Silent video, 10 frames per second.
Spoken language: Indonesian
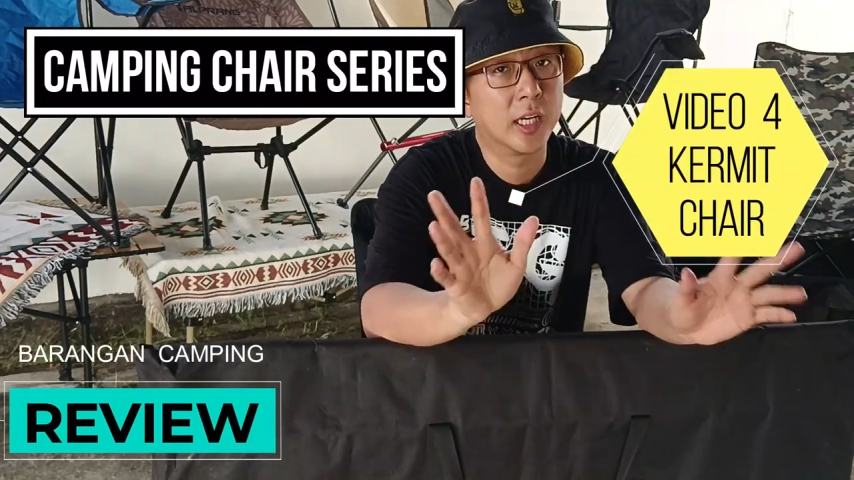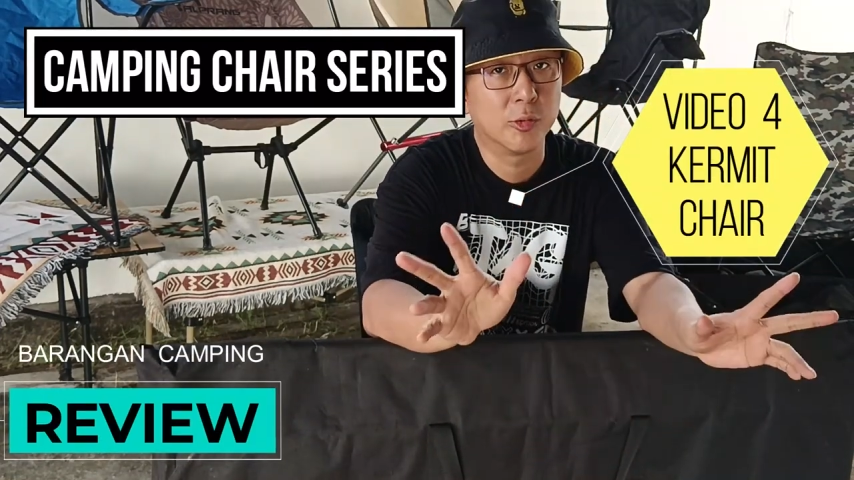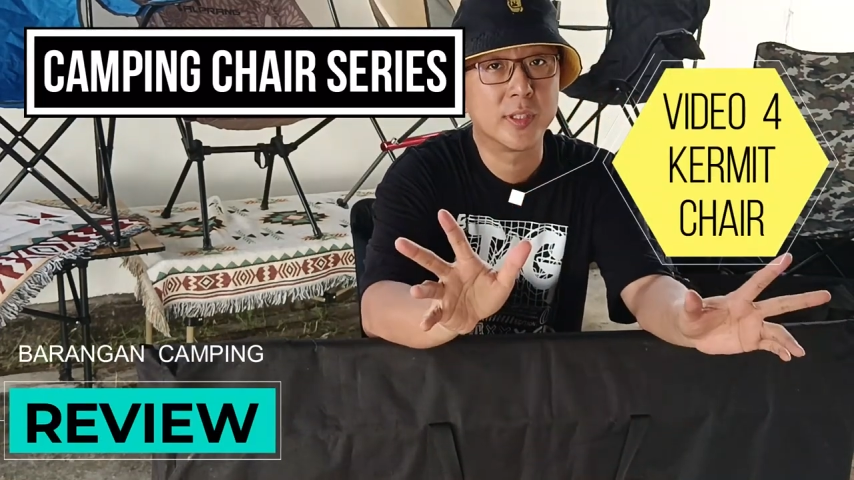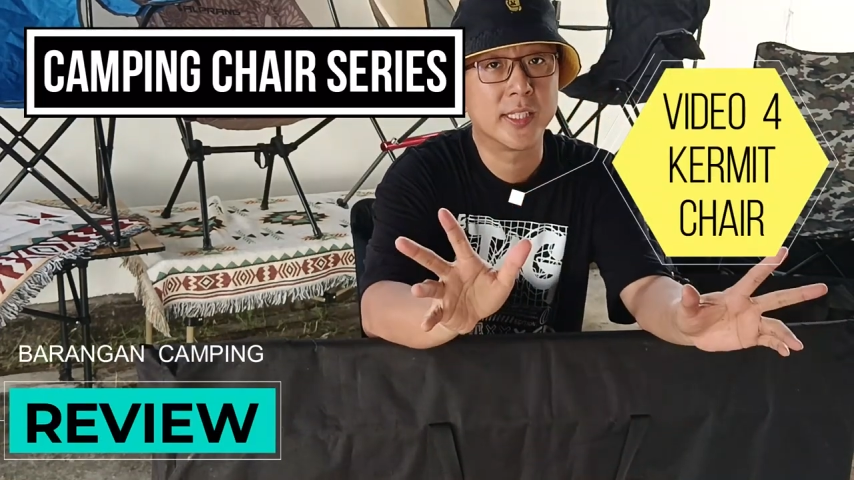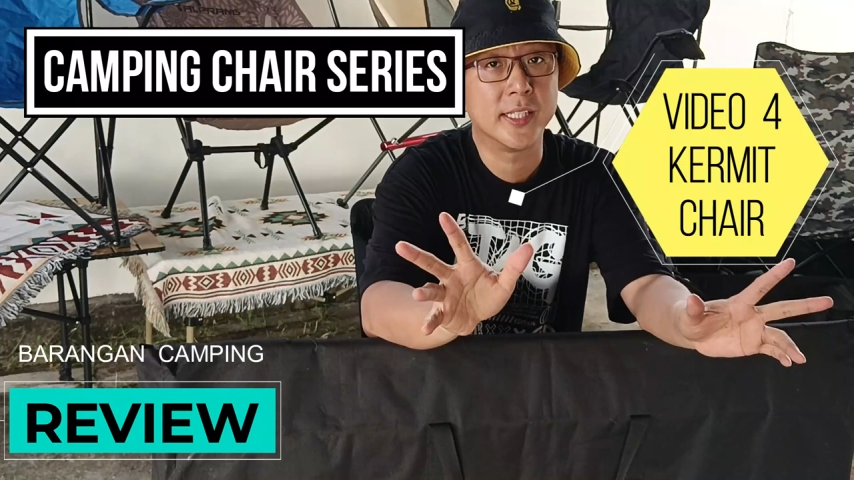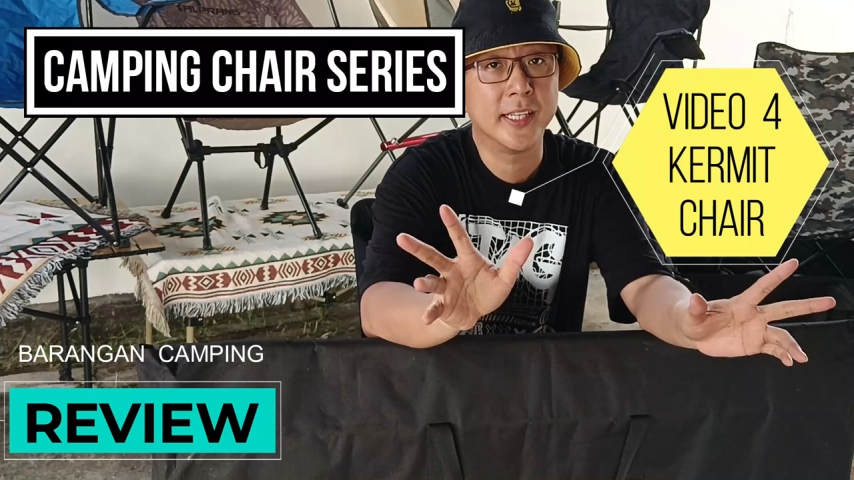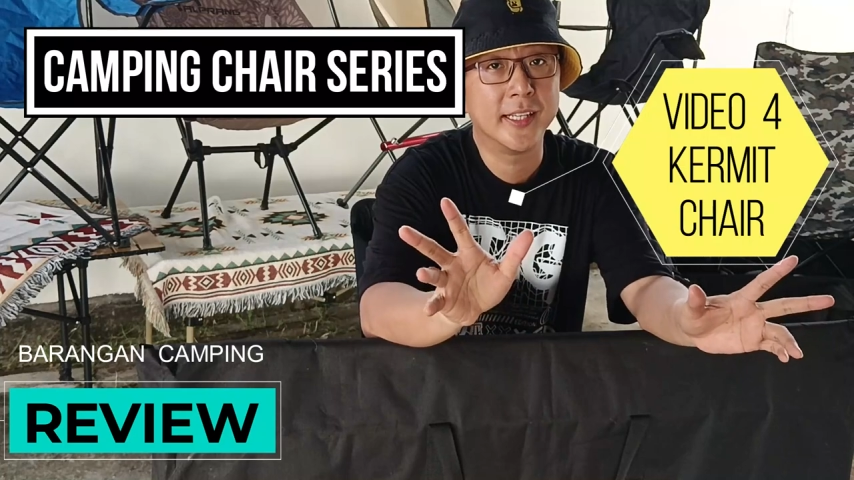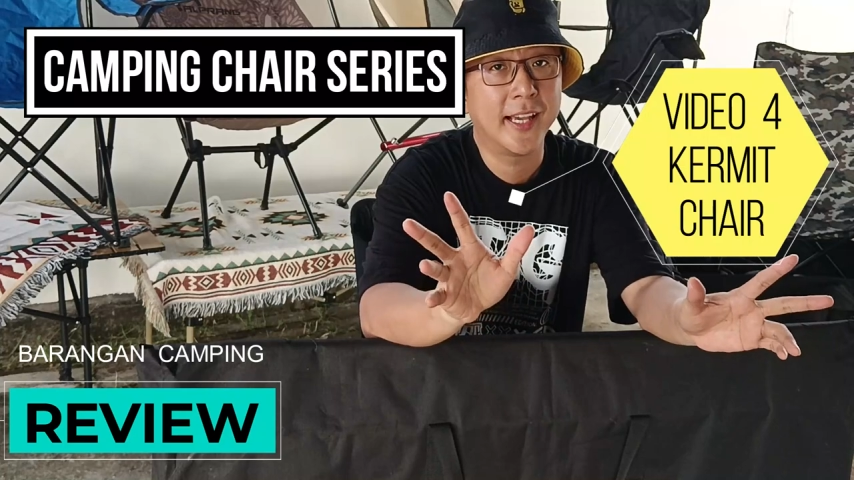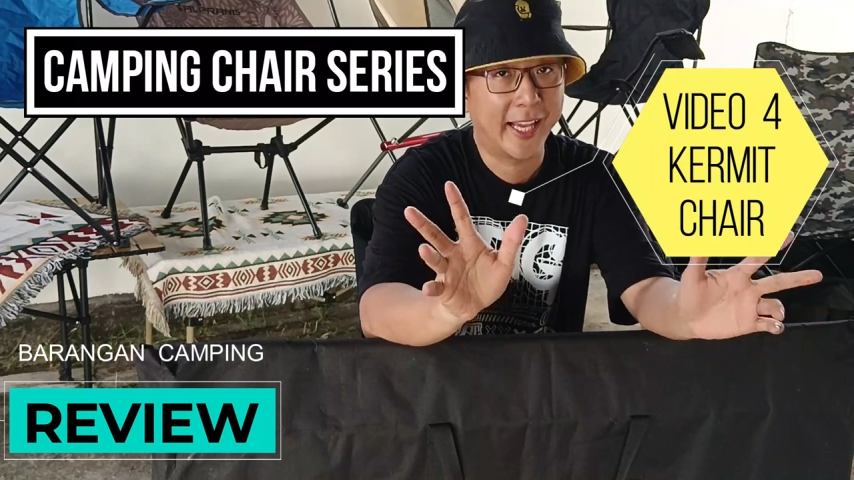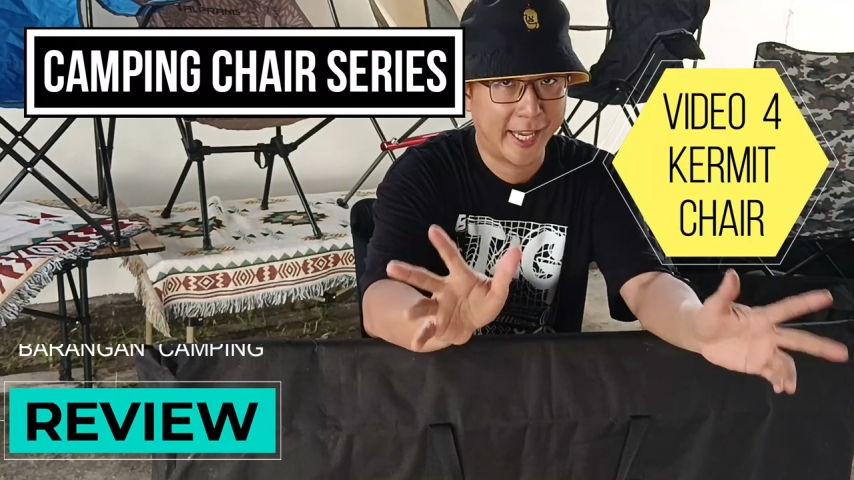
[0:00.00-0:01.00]

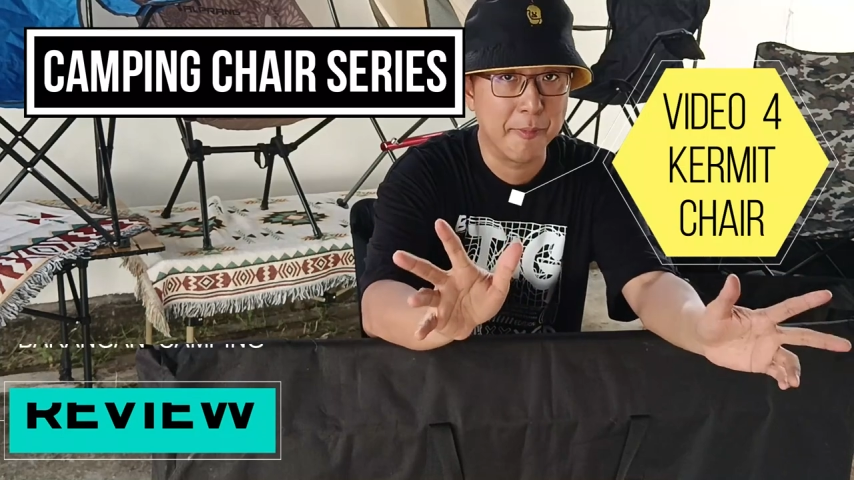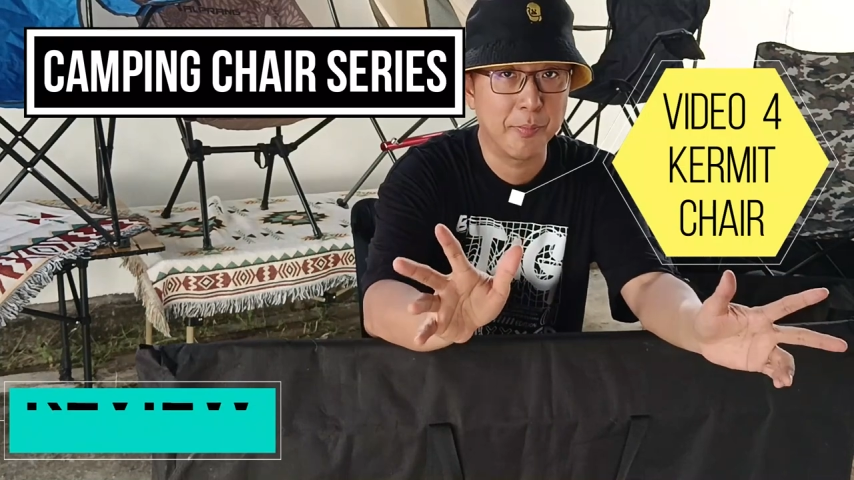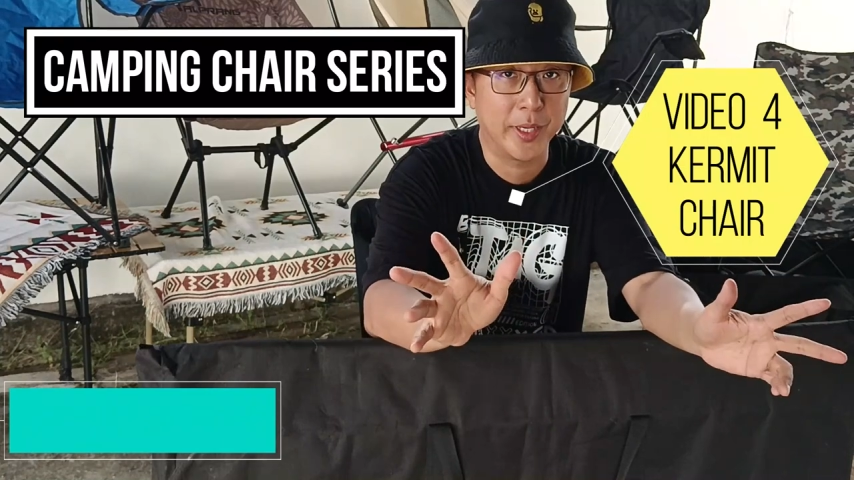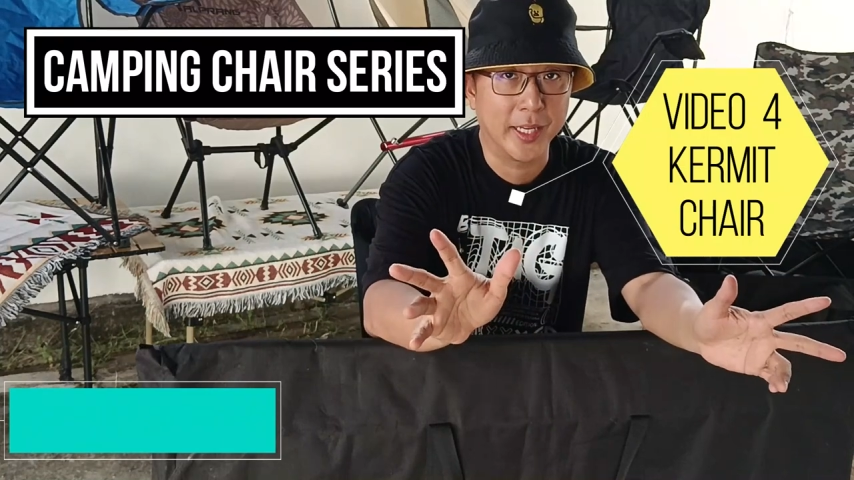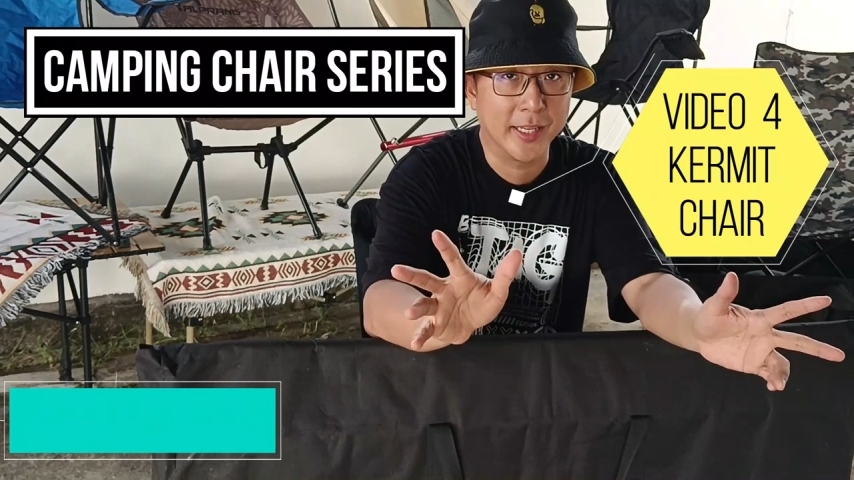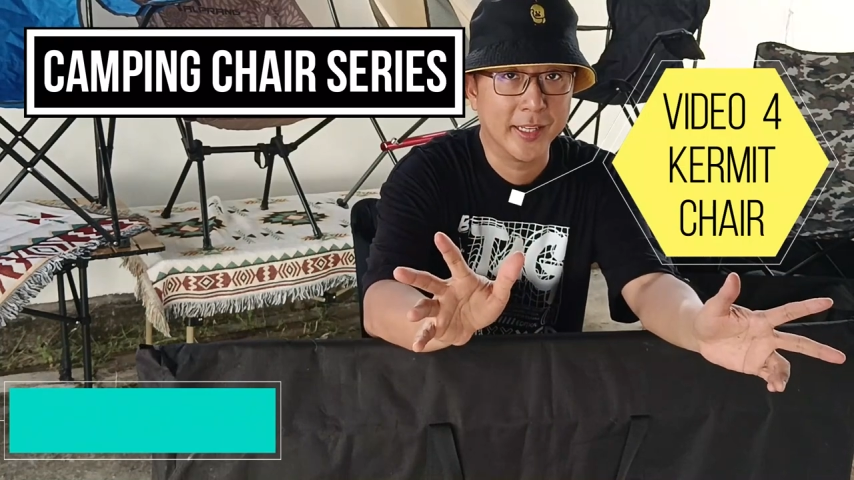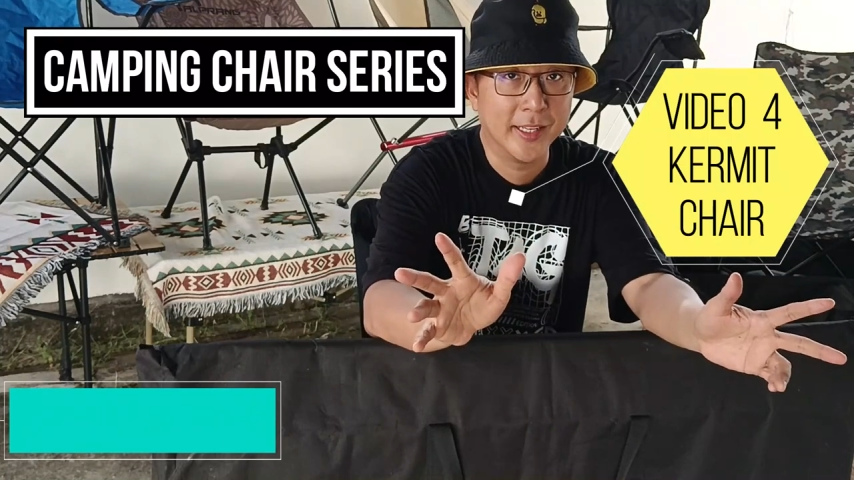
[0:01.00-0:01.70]
Kerusi Camping.